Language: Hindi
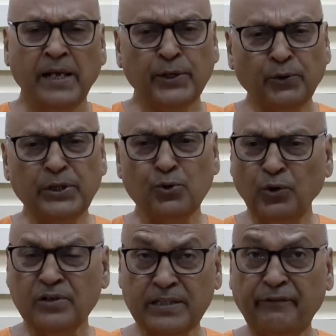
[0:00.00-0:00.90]
क्योंकि जो
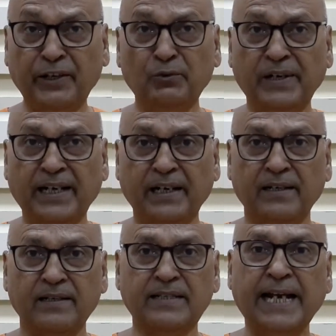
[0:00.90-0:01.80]
लोग सफल हुए हैं
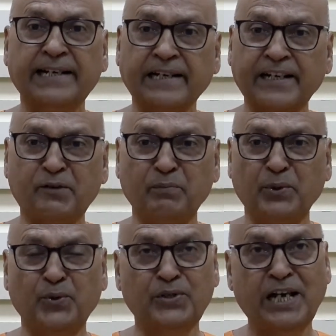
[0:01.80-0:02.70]
चाहे क्रिकेट में
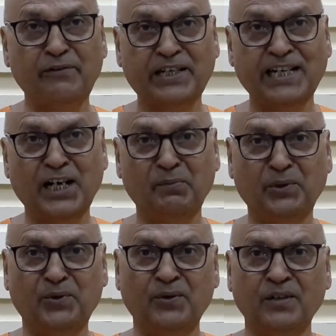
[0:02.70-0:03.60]
हो चाहे विज्ञान में
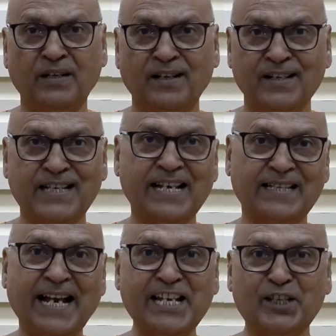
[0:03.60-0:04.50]
हो चाहे
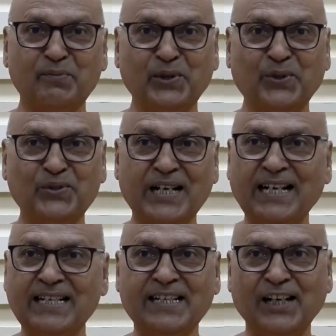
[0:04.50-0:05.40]
साइंस में हो
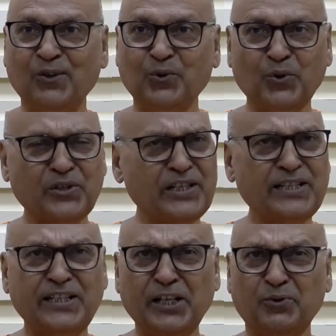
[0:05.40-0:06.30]
जान लीजिए इन लोगों को
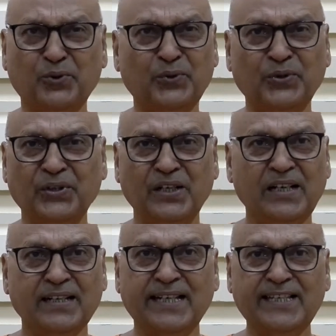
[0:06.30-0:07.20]
किसी को
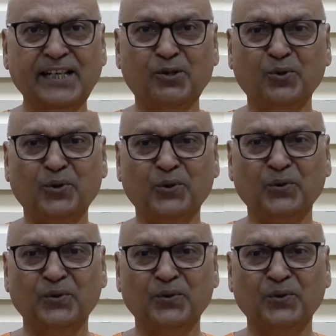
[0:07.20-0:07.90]
किसी को